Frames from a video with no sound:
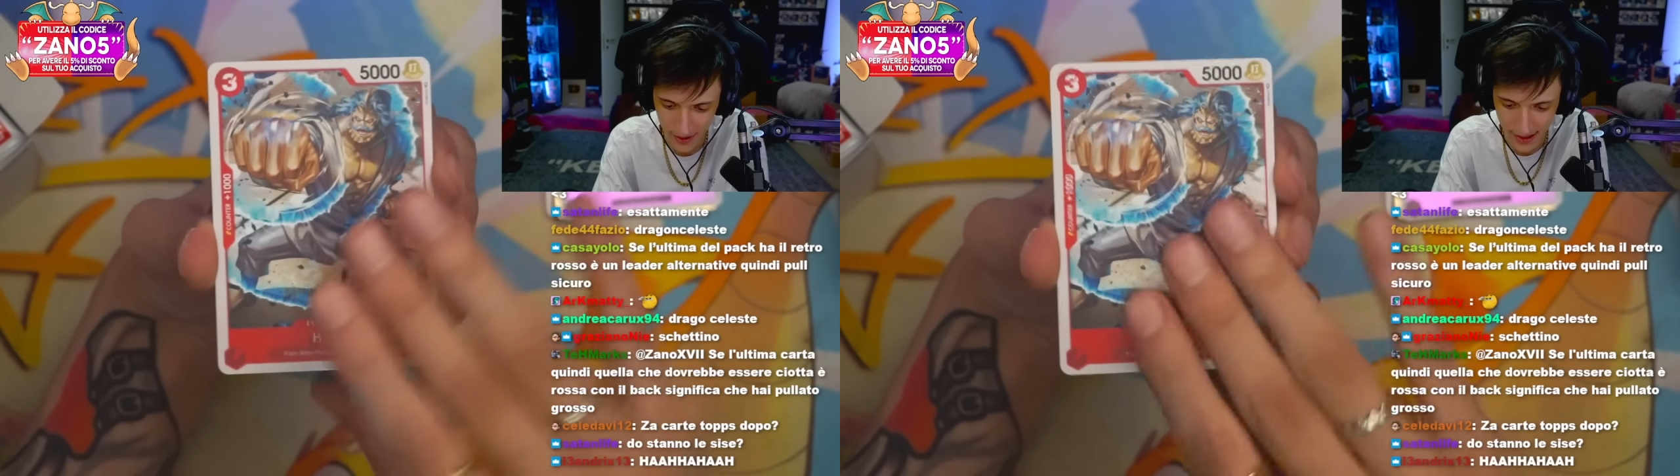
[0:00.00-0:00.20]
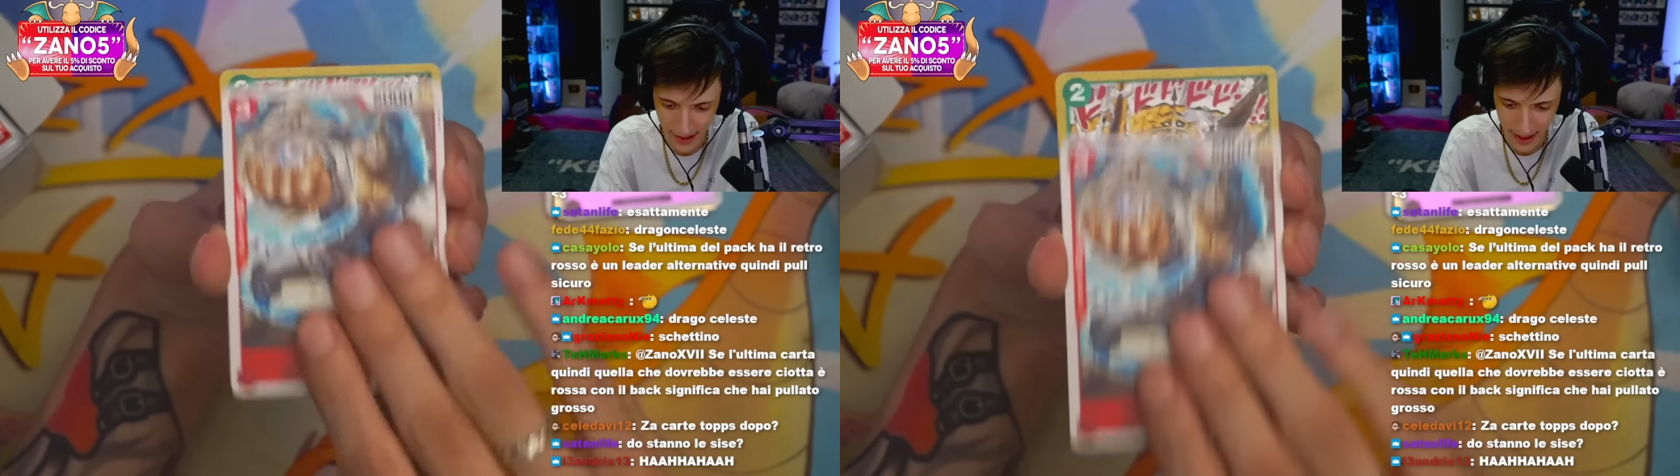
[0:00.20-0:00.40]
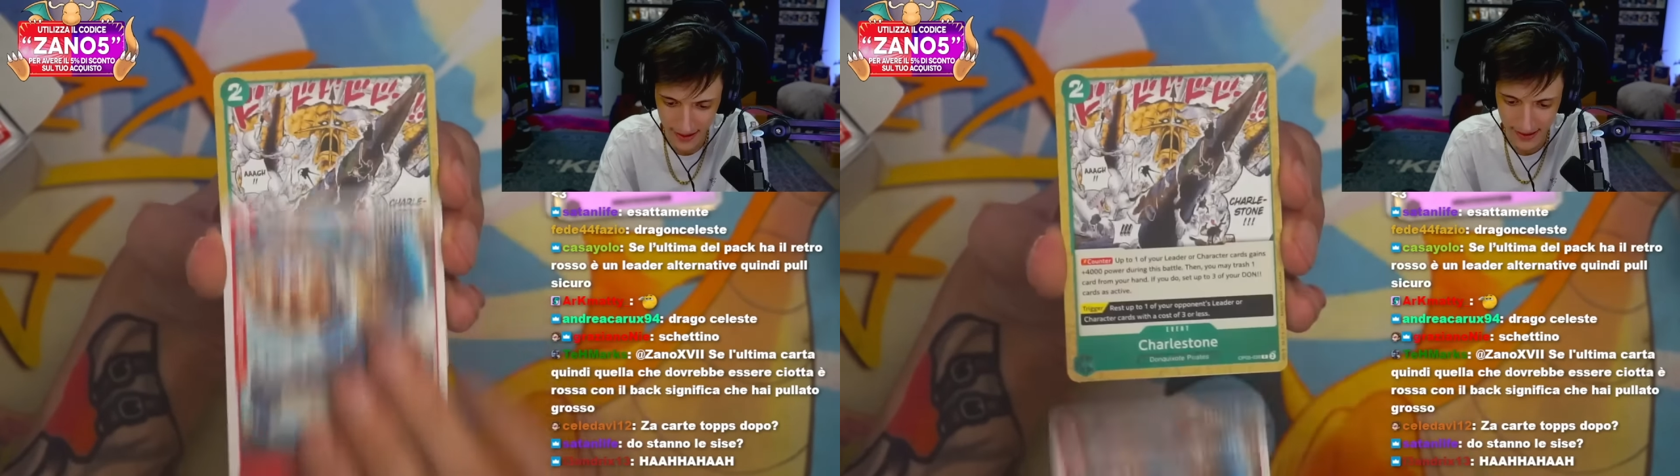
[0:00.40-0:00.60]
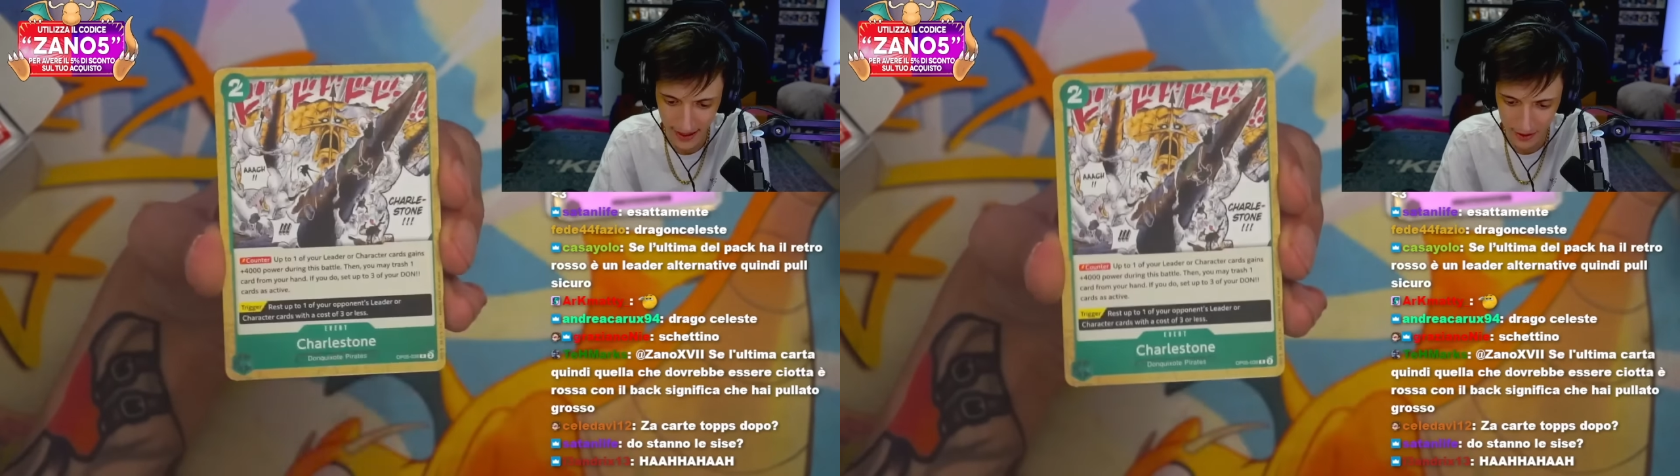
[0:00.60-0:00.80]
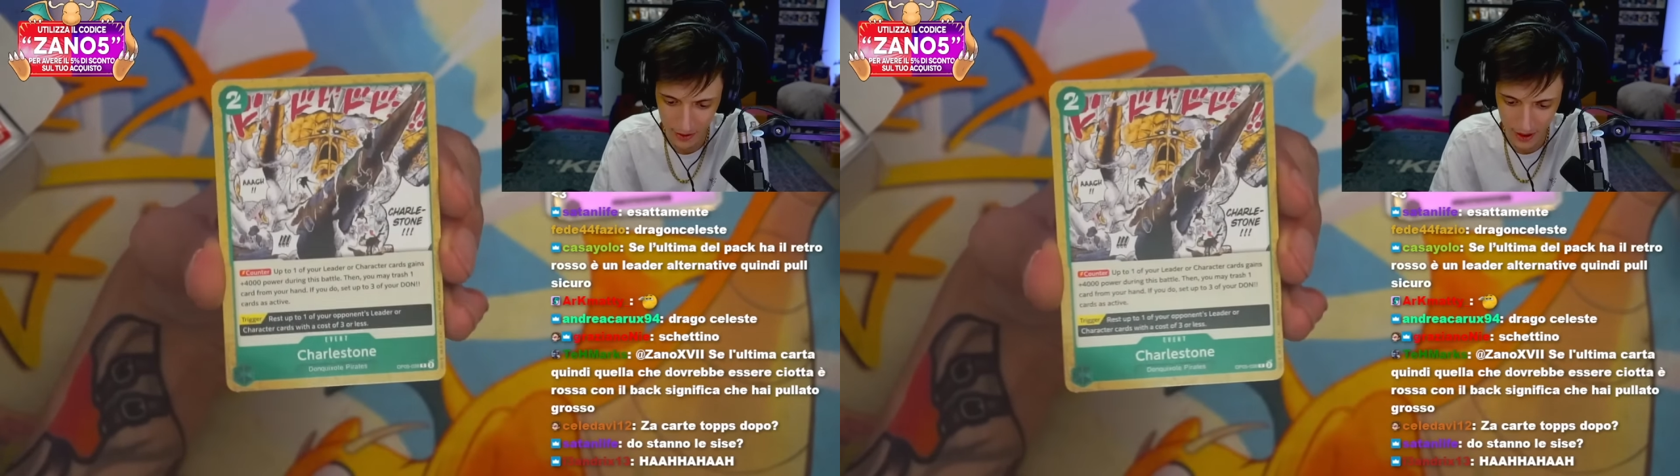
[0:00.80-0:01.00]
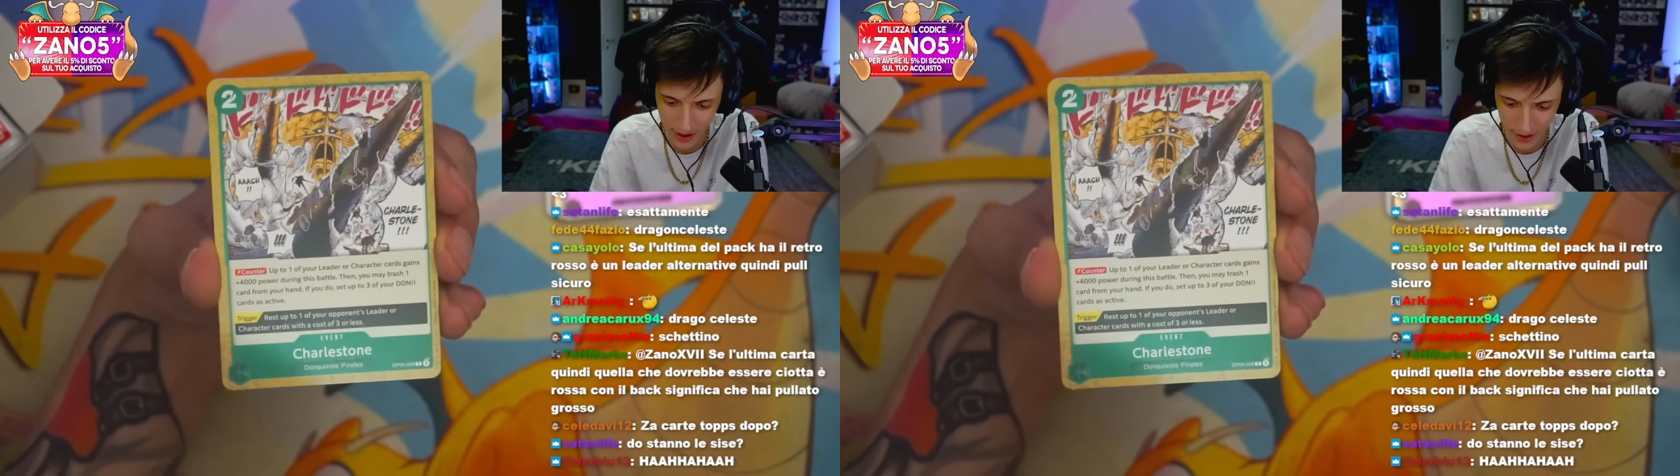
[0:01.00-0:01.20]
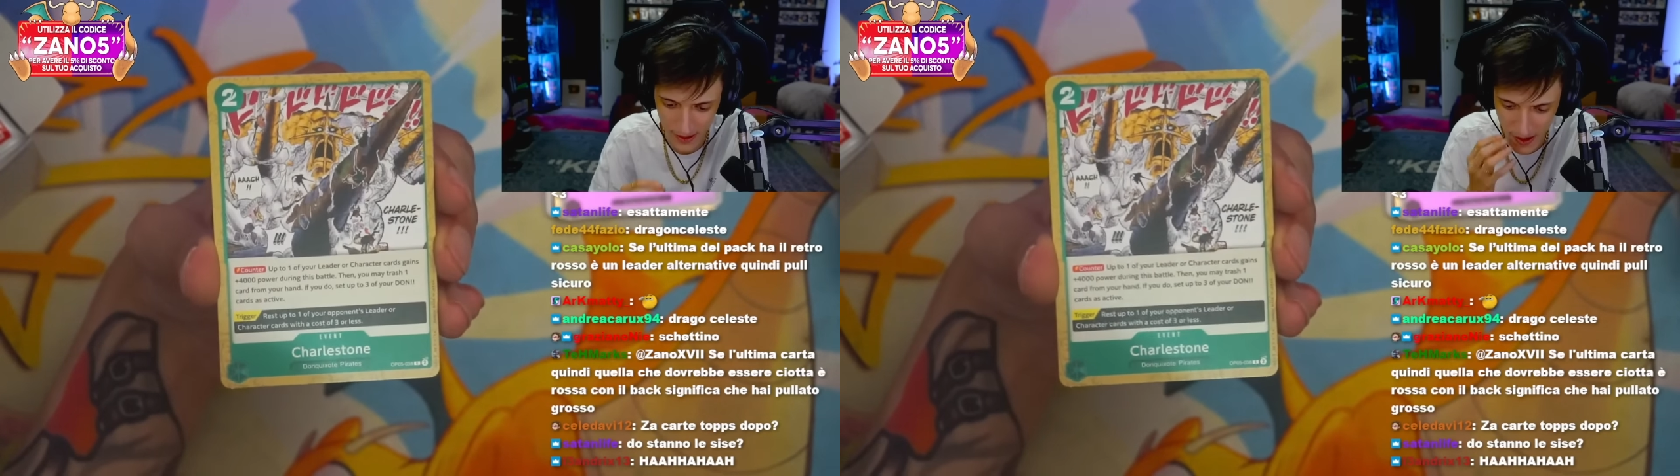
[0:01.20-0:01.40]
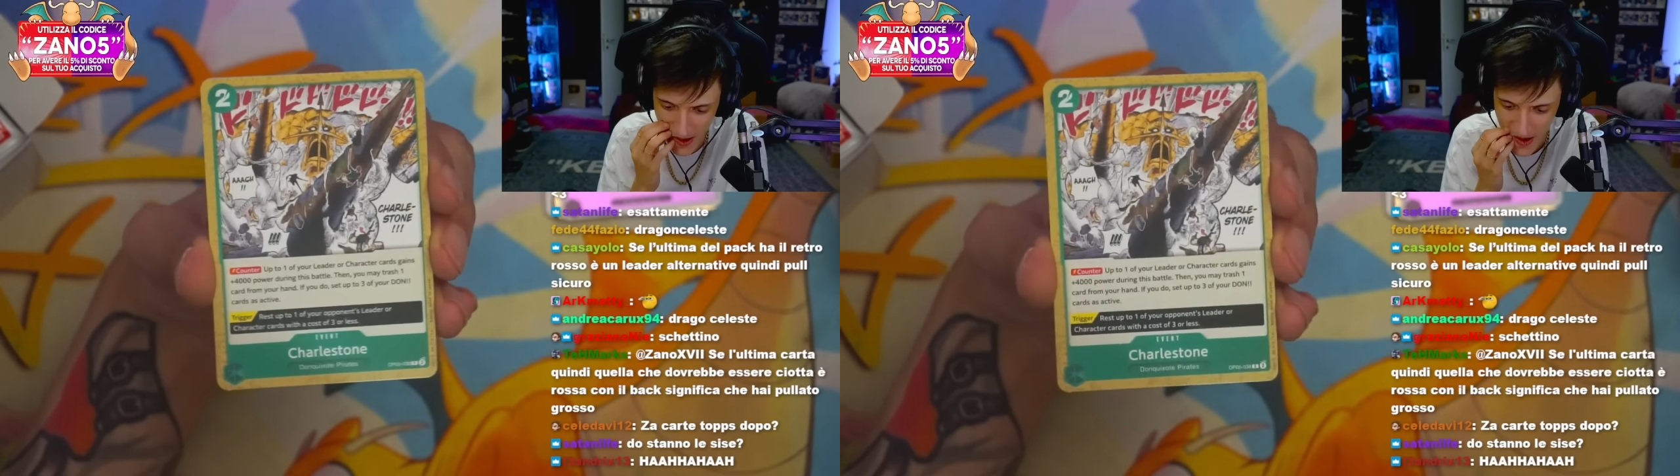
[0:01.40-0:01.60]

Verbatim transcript: questi eh, artwork così.